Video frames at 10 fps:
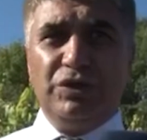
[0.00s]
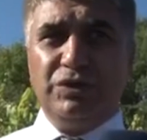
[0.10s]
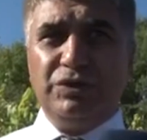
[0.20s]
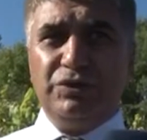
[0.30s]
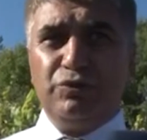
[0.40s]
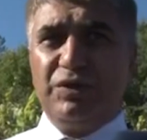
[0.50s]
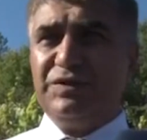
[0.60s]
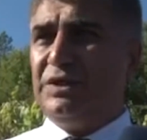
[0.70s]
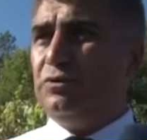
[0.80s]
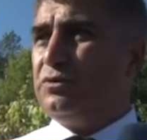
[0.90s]
e,
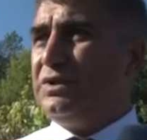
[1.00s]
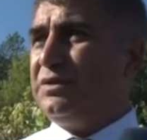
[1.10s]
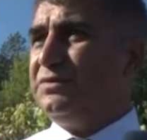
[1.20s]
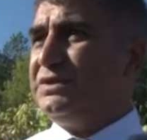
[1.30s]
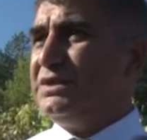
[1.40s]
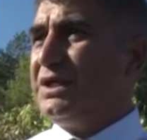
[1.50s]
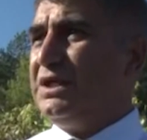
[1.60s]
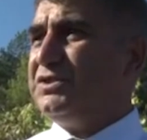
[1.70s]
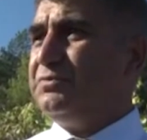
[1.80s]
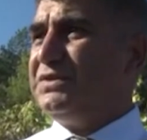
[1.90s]
yöresel ürünlerimizin de
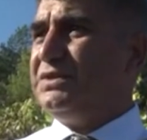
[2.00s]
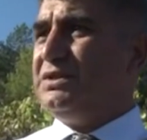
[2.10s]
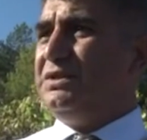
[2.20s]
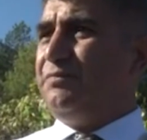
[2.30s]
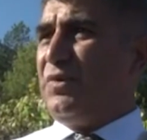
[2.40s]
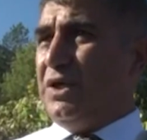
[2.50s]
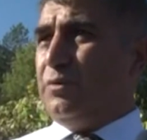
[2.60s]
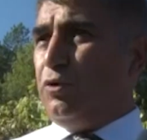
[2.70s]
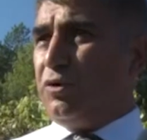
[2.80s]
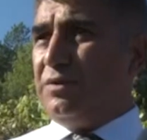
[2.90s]
gelişmesini
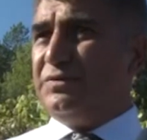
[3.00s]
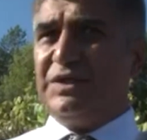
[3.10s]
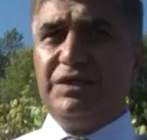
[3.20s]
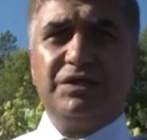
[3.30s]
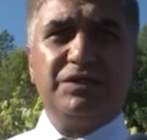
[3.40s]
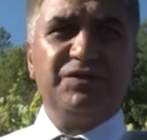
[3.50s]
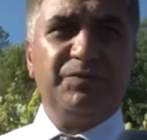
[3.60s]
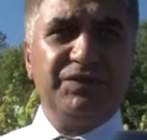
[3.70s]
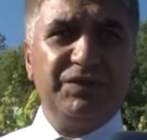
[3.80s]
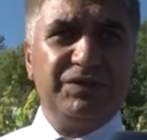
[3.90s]
bölgemize yaygınlaşması